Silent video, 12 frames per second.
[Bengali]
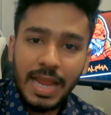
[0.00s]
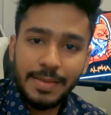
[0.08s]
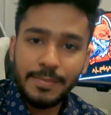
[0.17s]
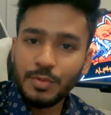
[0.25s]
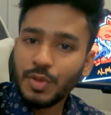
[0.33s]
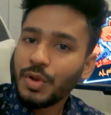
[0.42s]
অ্যান্ড
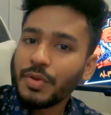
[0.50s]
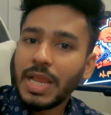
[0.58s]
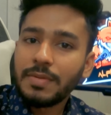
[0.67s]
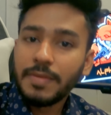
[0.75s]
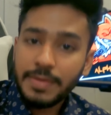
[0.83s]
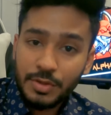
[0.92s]
আমি দোয়া করে
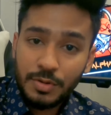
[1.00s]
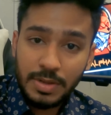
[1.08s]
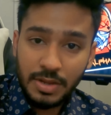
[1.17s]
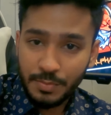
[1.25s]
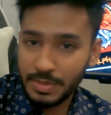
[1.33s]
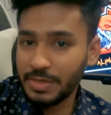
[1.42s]
আলফাভাই যেন
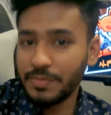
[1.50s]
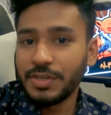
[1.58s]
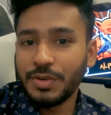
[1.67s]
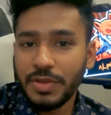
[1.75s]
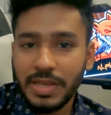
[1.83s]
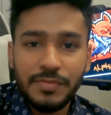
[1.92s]
আমাকে আরও বেশি
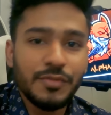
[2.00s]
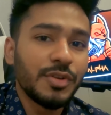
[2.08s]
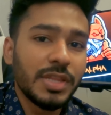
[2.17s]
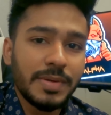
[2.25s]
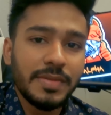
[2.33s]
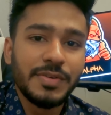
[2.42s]
বেশি করে গিফট
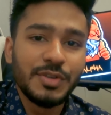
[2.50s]
করতে পারে